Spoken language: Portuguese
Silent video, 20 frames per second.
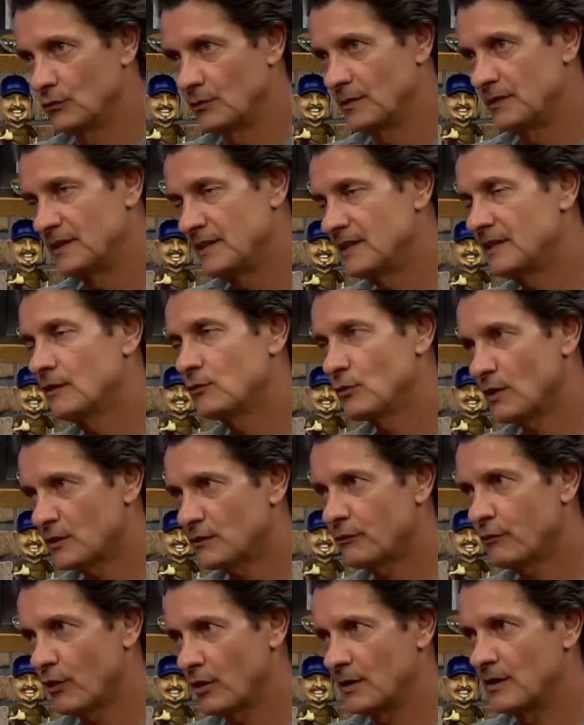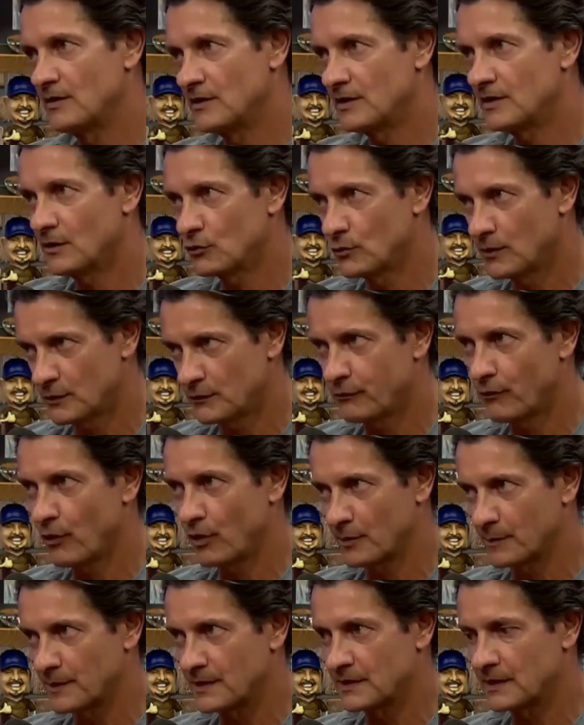Existem as duas, existem as duas é.
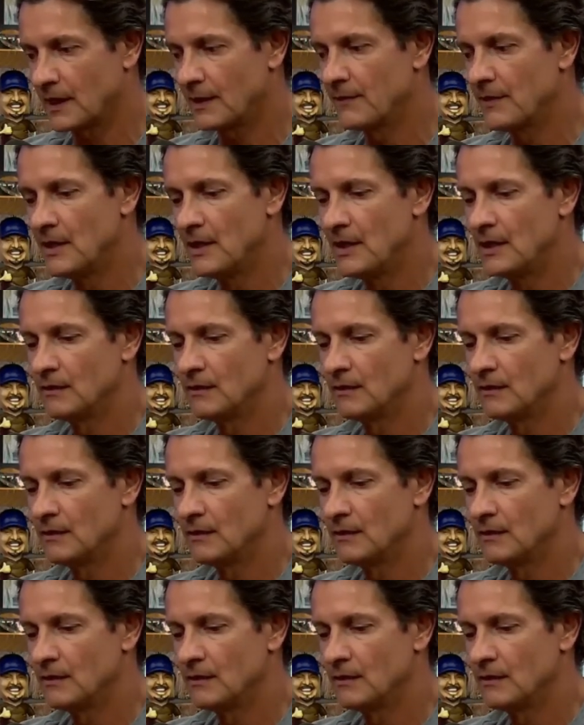formas, tá? Uhum.